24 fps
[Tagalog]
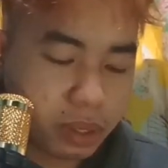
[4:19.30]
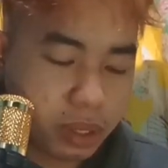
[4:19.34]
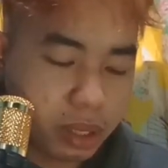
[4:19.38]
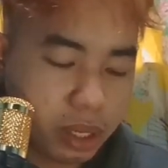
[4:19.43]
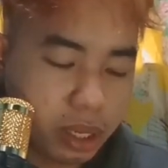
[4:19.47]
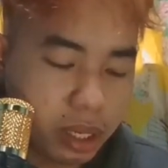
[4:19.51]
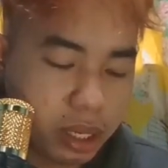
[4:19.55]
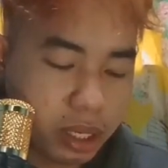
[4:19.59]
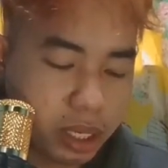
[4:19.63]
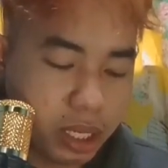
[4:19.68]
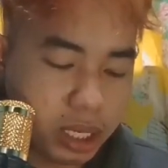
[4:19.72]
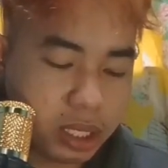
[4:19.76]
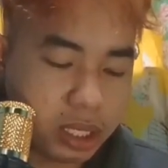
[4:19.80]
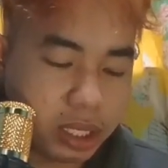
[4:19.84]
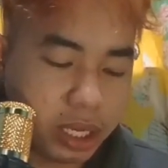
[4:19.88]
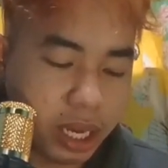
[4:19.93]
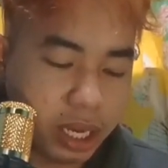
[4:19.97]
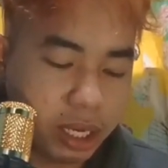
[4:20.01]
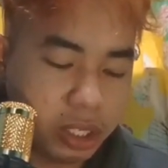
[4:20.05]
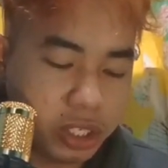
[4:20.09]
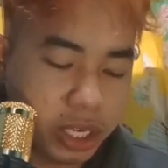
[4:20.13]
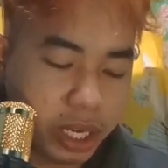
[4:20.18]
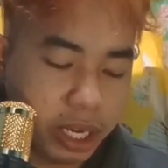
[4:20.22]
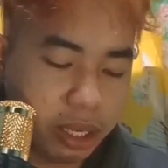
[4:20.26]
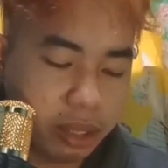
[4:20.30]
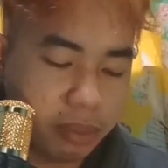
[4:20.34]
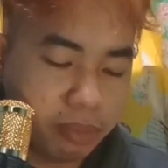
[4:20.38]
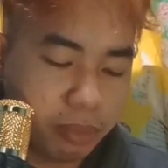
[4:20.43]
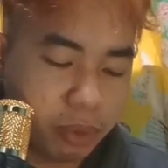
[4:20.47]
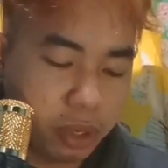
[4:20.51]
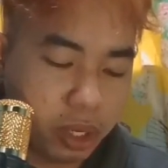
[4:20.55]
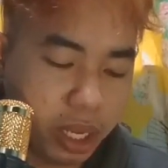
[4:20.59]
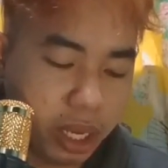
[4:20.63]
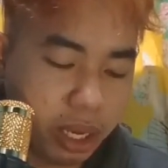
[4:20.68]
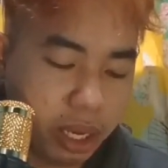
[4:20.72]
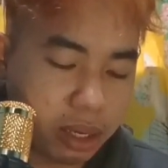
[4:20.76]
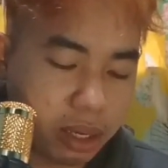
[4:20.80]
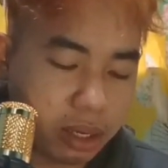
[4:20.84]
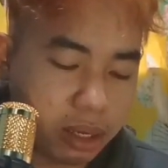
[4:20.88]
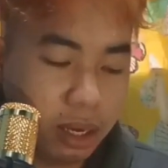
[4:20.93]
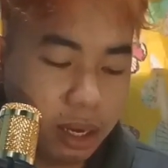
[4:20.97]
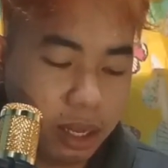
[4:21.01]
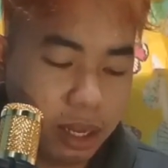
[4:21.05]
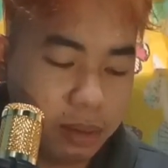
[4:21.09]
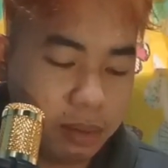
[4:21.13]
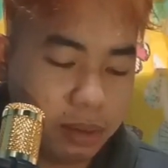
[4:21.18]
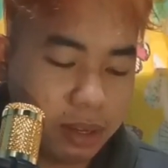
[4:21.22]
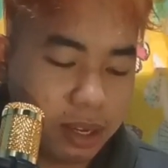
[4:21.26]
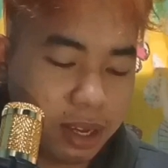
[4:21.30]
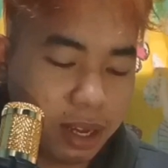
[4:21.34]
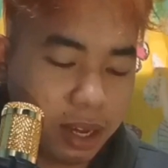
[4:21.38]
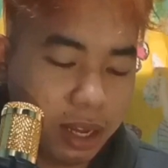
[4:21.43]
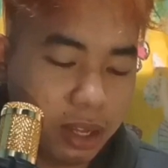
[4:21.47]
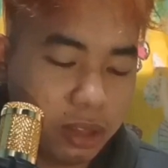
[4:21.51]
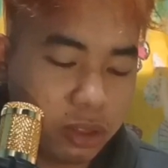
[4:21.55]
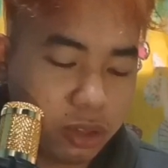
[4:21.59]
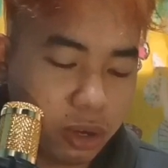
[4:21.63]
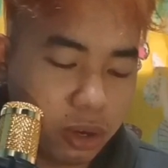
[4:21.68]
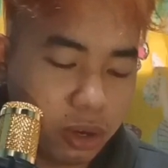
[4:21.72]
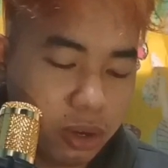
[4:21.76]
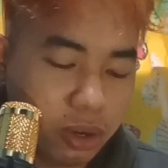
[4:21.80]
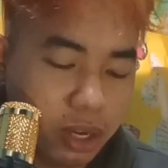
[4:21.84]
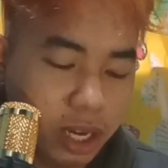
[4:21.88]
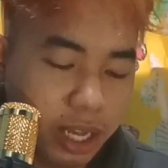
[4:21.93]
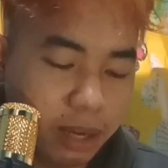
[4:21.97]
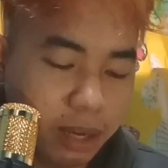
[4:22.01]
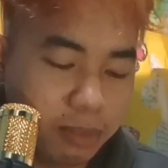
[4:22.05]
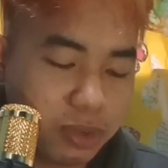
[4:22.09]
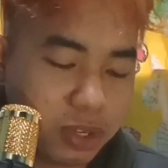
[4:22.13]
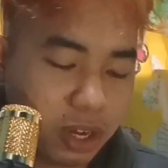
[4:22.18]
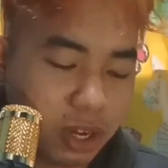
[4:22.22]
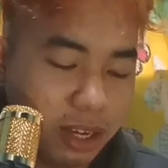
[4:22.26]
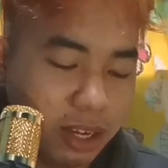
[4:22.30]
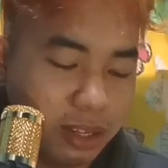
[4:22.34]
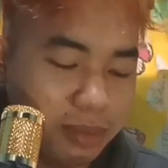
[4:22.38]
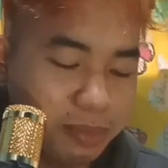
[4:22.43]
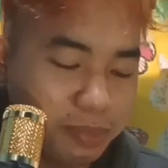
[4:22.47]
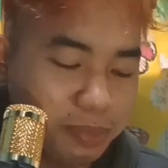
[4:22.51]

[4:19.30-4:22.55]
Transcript: Crystal Jean, Monique, Li, ano to, Limson,